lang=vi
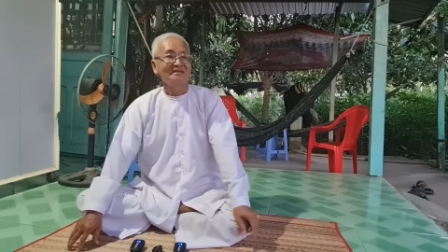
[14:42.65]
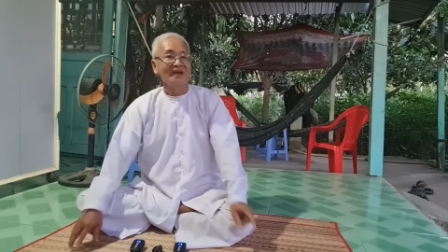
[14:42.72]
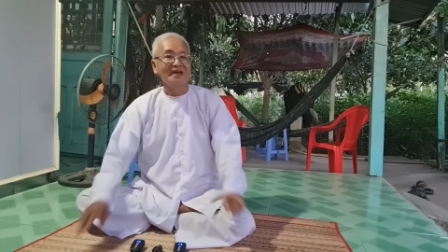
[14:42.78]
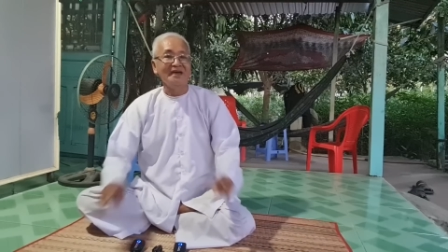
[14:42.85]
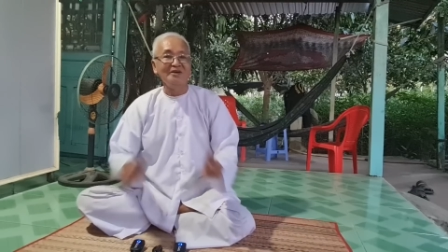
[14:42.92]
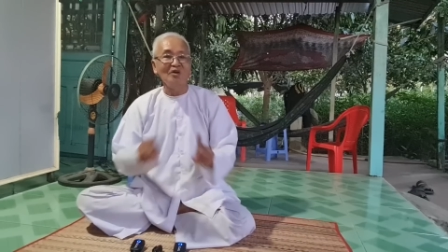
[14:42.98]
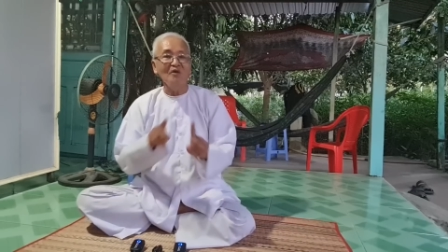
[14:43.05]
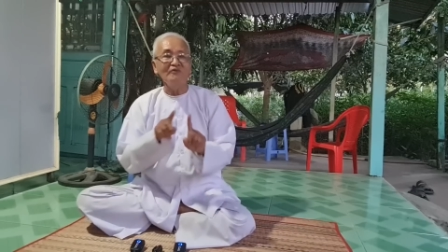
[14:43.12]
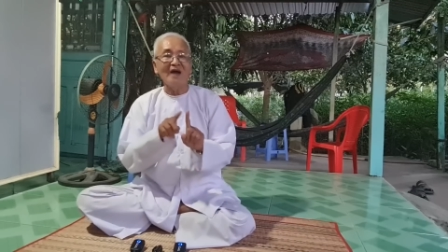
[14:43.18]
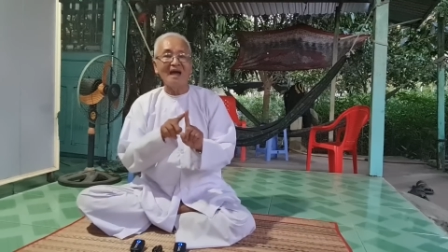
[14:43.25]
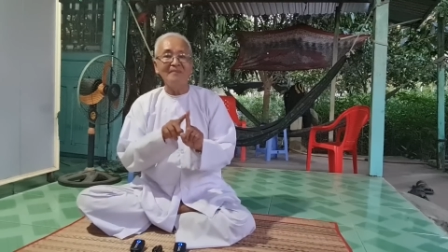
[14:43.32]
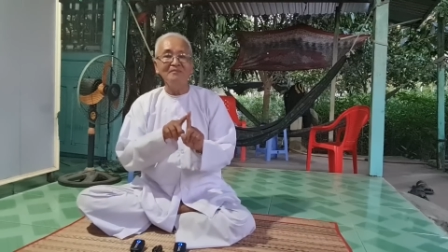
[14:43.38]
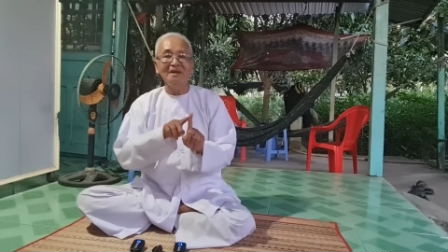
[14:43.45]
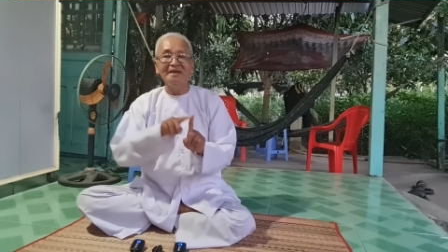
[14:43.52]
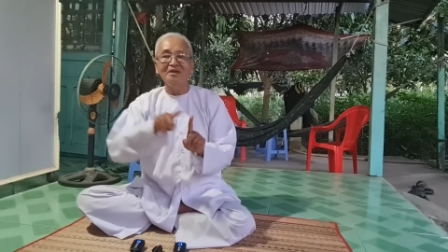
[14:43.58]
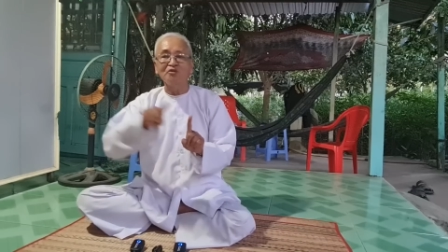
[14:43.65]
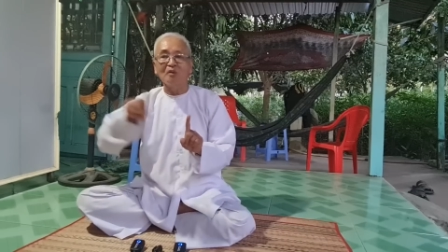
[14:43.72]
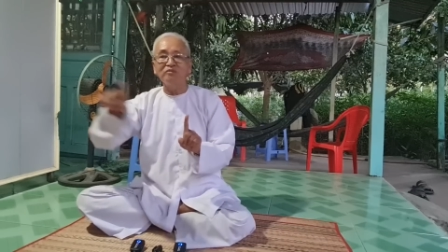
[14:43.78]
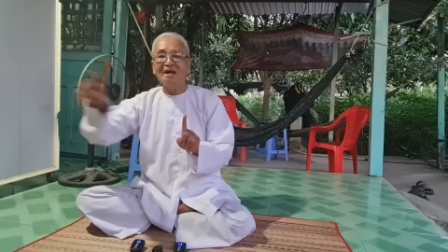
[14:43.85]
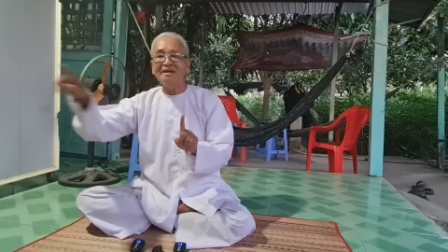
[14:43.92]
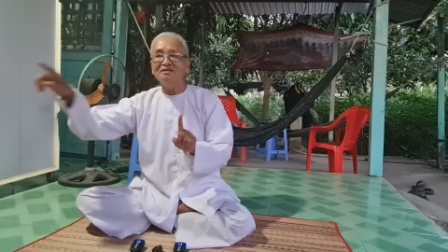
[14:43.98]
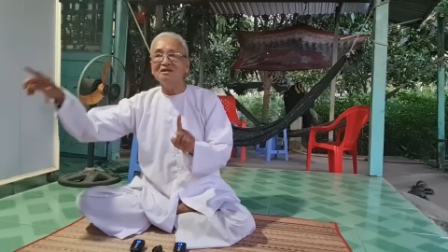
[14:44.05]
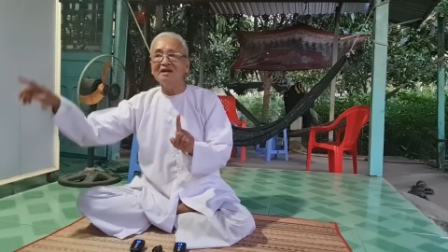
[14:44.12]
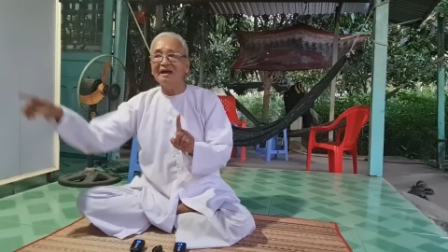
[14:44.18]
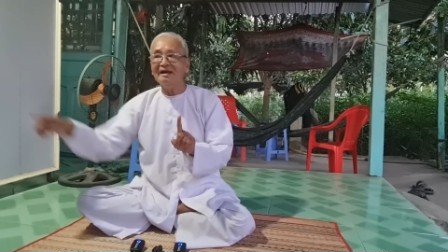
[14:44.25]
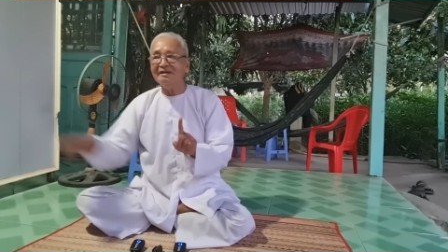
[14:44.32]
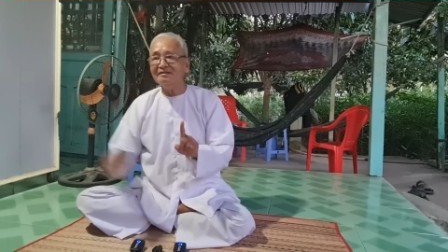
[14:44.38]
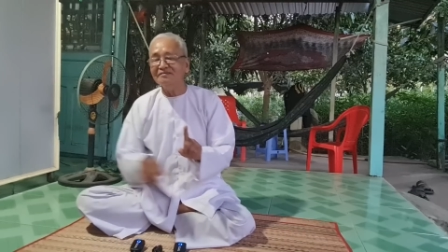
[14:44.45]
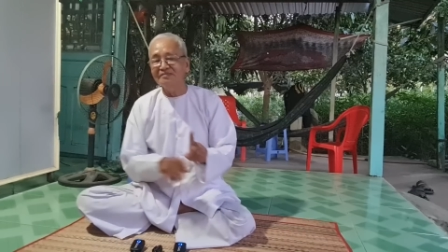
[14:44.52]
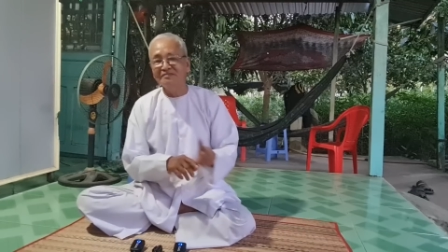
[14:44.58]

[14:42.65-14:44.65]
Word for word: thì nó phạm liên tục các thứ khác